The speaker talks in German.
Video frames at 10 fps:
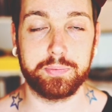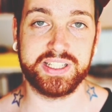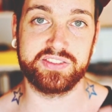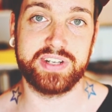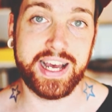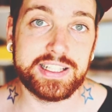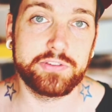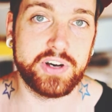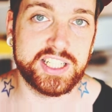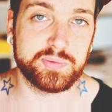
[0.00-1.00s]
habe jetzt wieder
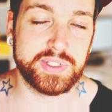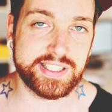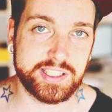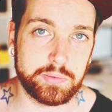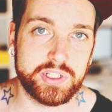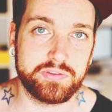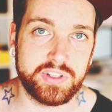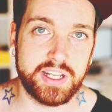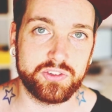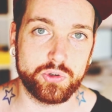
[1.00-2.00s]
angefangen, es mit Estimative
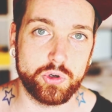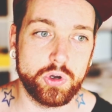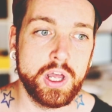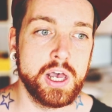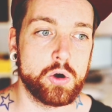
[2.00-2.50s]
Index zu düngen